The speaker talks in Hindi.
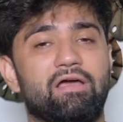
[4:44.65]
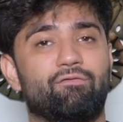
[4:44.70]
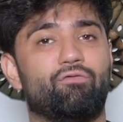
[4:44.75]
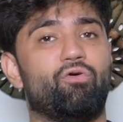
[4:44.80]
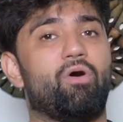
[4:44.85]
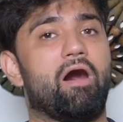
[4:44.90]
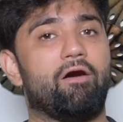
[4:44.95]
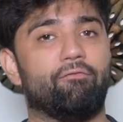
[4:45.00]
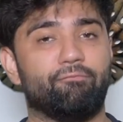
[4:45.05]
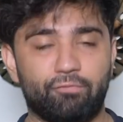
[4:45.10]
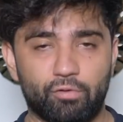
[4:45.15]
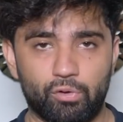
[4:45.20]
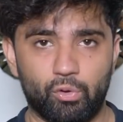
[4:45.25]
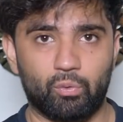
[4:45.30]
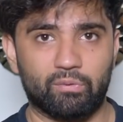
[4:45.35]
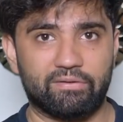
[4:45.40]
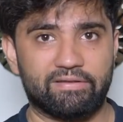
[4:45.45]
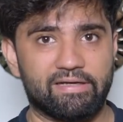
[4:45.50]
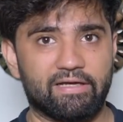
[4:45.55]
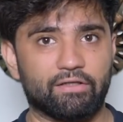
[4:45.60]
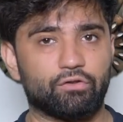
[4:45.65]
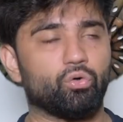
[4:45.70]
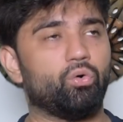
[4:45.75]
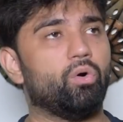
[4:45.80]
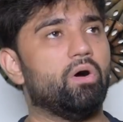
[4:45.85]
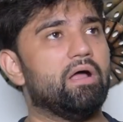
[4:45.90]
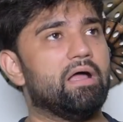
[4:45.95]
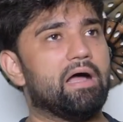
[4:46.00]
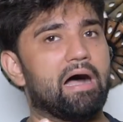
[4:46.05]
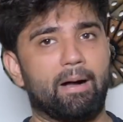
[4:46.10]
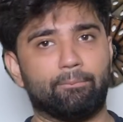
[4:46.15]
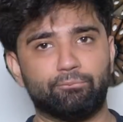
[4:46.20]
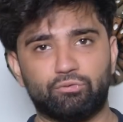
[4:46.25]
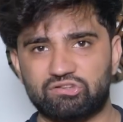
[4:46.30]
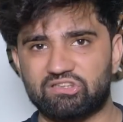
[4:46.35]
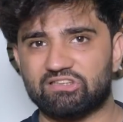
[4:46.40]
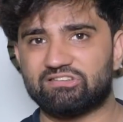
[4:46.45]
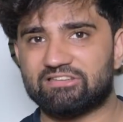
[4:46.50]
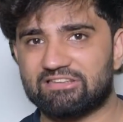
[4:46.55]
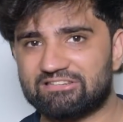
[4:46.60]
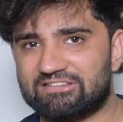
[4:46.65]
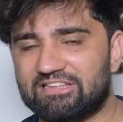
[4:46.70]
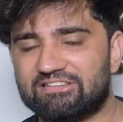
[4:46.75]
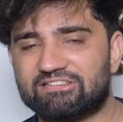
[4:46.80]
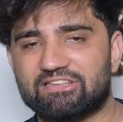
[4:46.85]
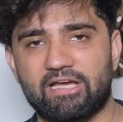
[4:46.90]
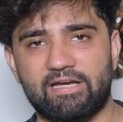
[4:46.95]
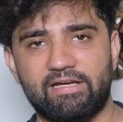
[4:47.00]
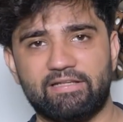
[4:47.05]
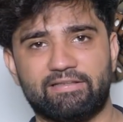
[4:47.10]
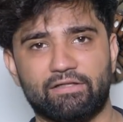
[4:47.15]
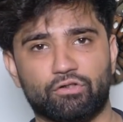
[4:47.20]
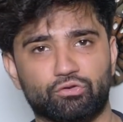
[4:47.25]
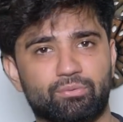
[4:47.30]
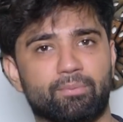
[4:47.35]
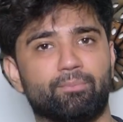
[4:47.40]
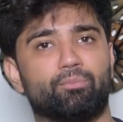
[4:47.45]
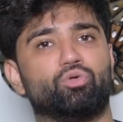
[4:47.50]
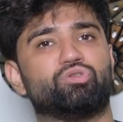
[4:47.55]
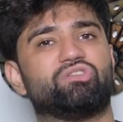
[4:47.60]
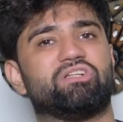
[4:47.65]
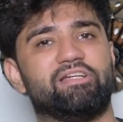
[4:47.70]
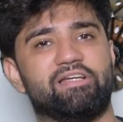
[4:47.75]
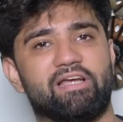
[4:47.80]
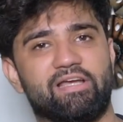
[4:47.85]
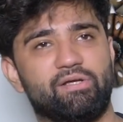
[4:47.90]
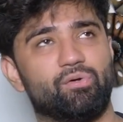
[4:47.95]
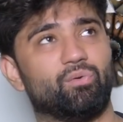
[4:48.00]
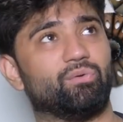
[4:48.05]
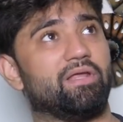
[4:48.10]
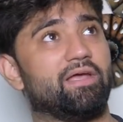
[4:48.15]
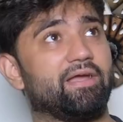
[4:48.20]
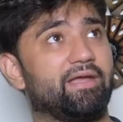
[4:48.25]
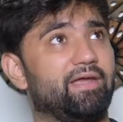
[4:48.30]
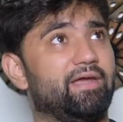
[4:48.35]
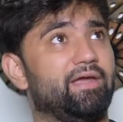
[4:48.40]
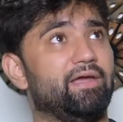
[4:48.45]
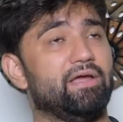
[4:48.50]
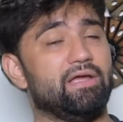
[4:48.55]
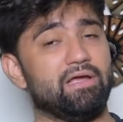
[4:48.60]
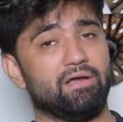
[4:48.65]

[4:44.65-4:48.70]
वो हार्मफुल होती है तो हम जो सस्ते शेड्स खरीदते हैं उसमें मोस्टली यही होता है कि